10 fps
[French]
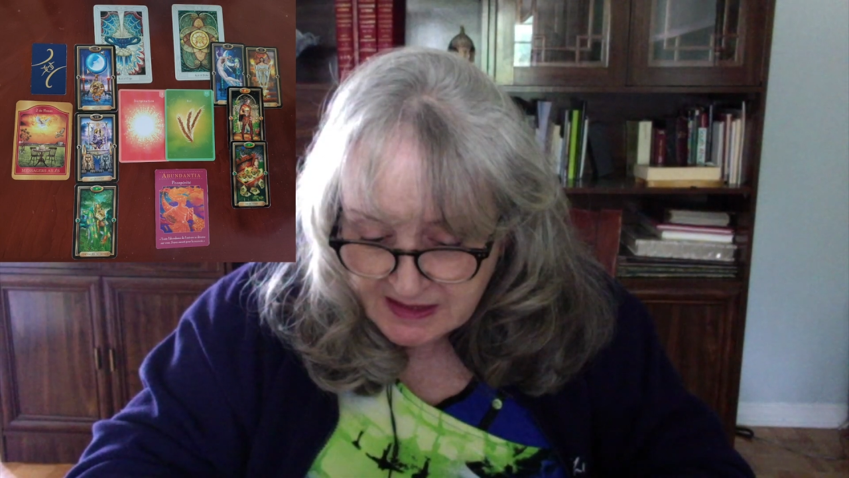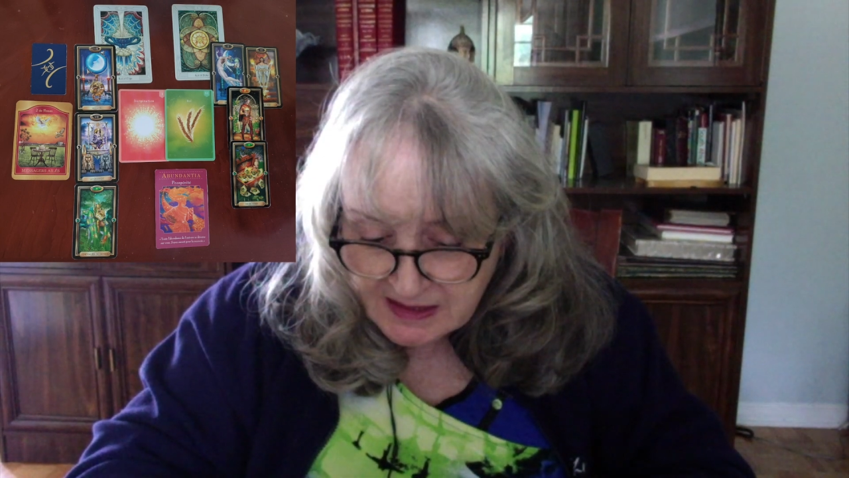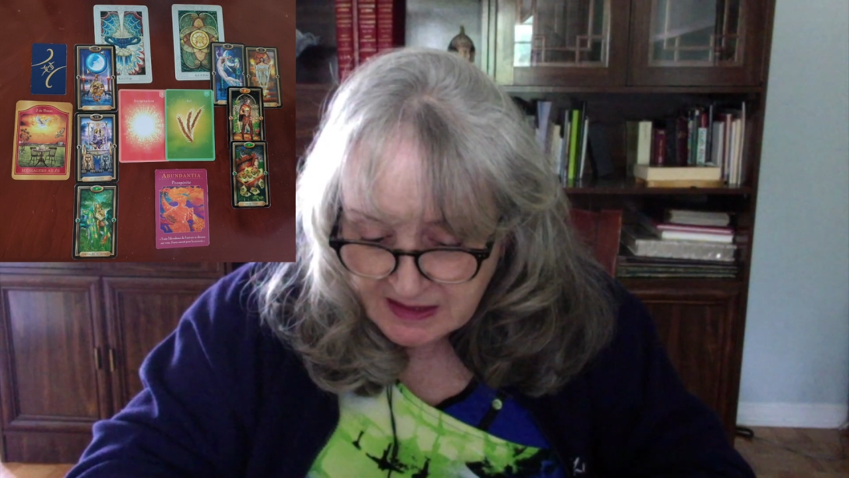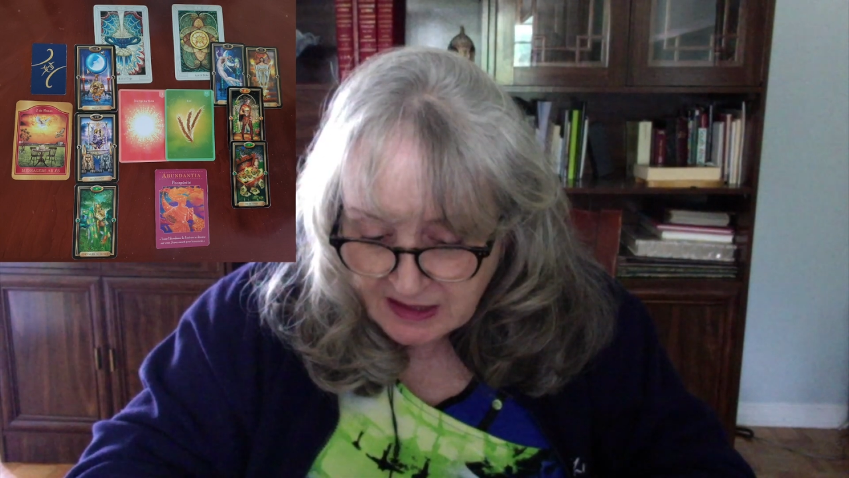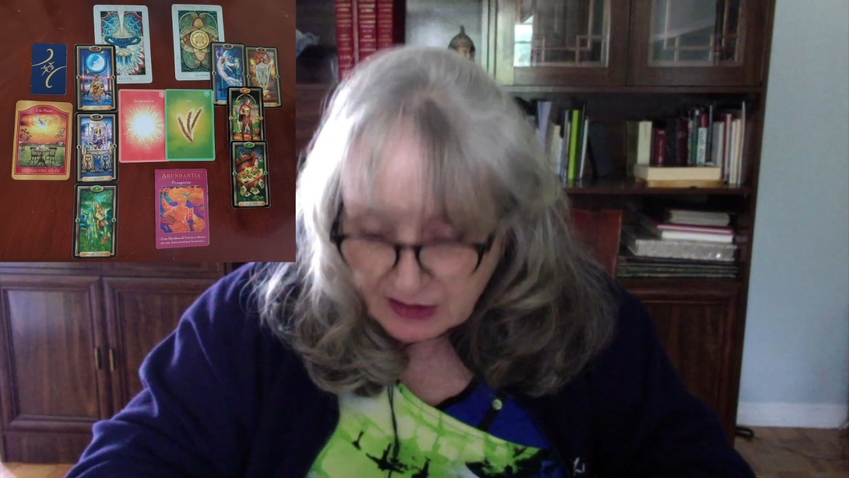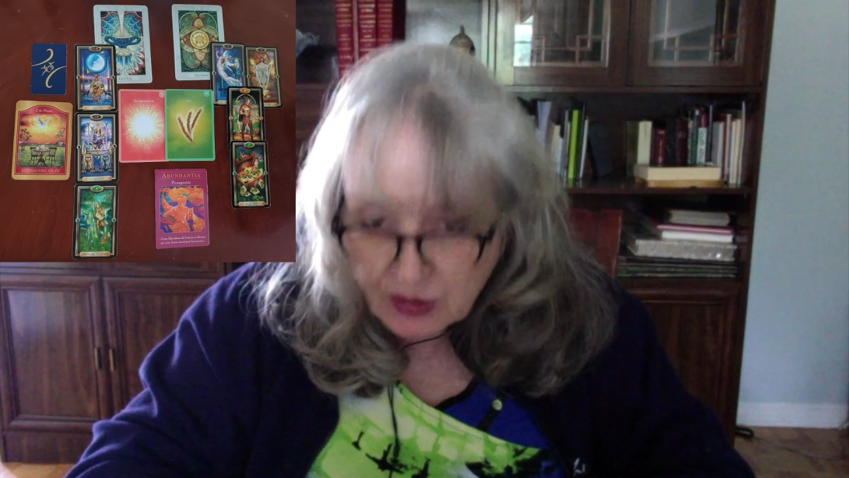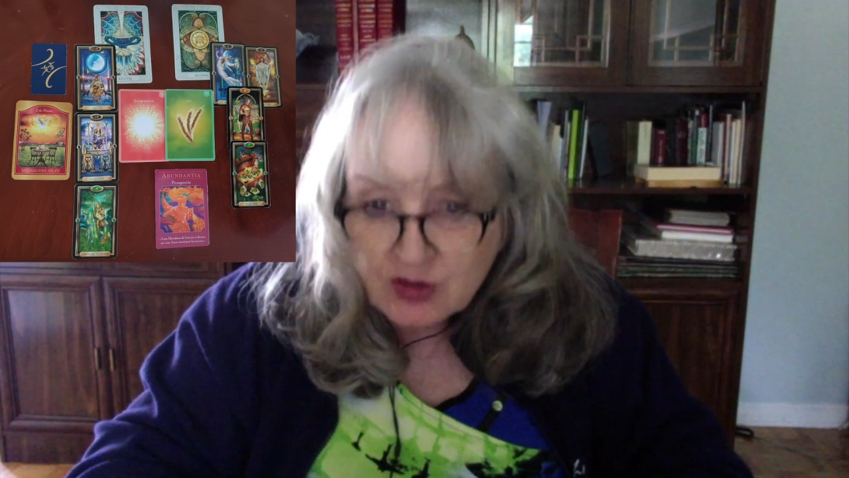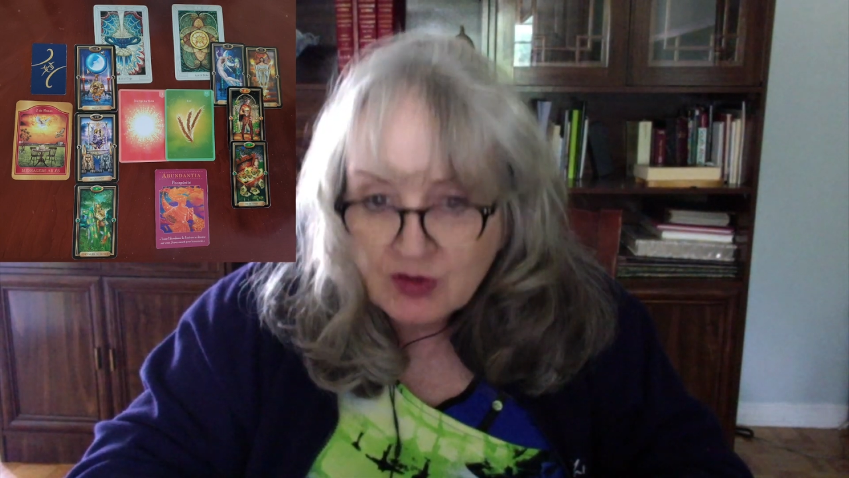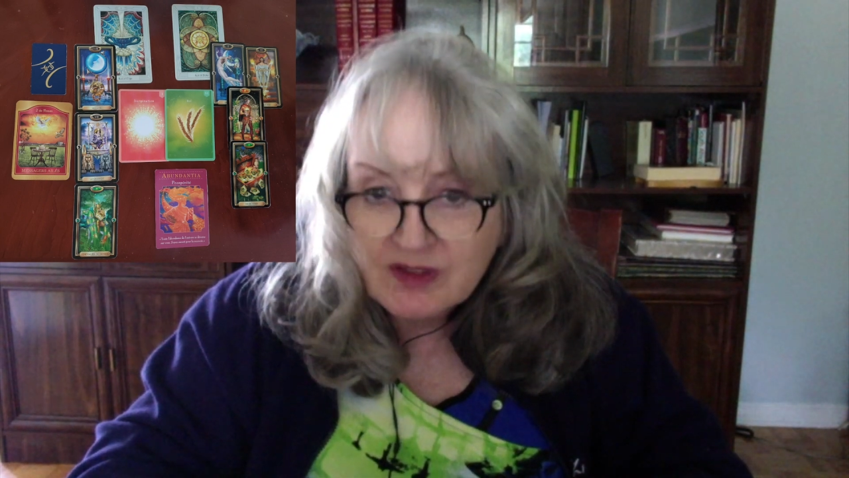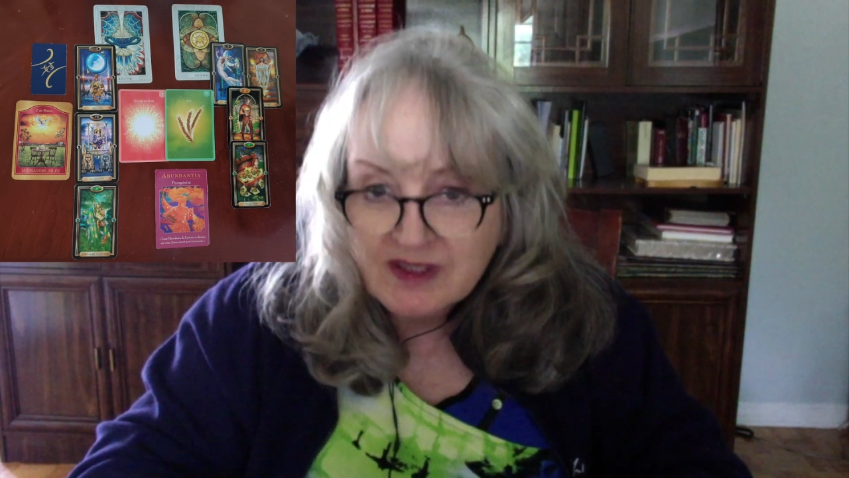quelque chose
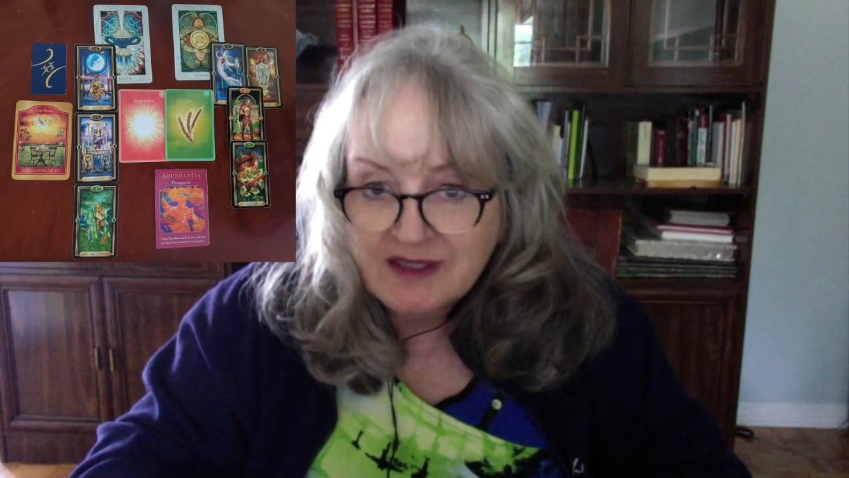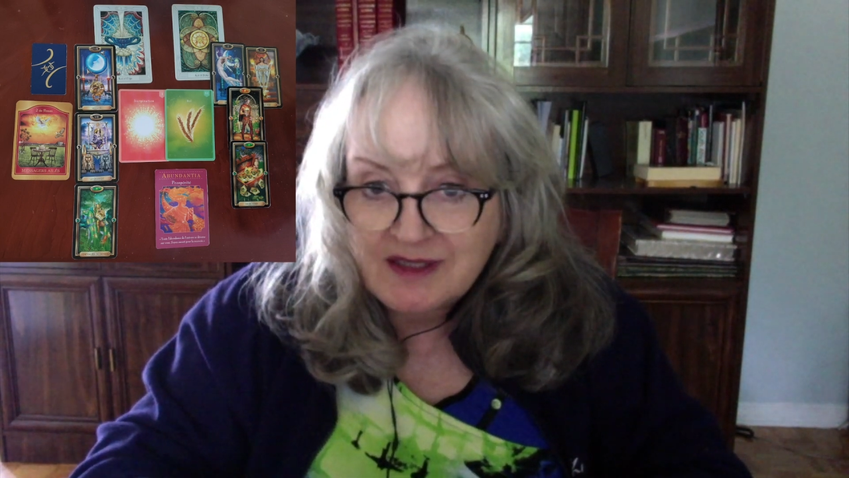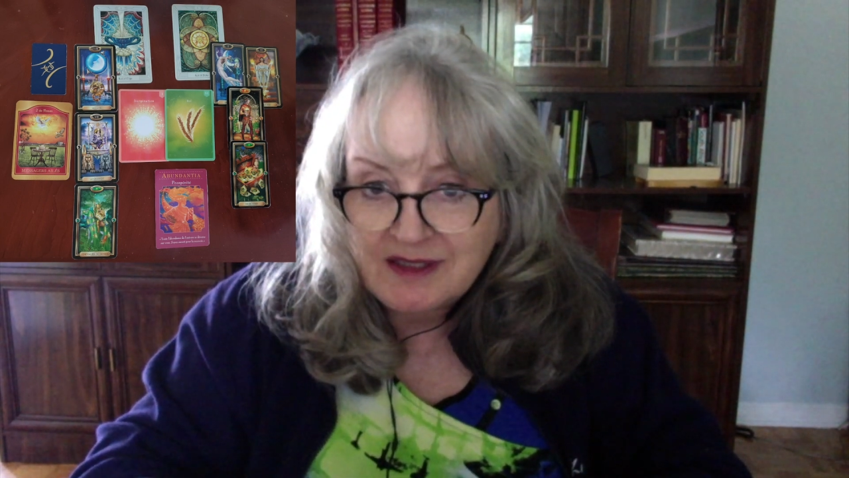qui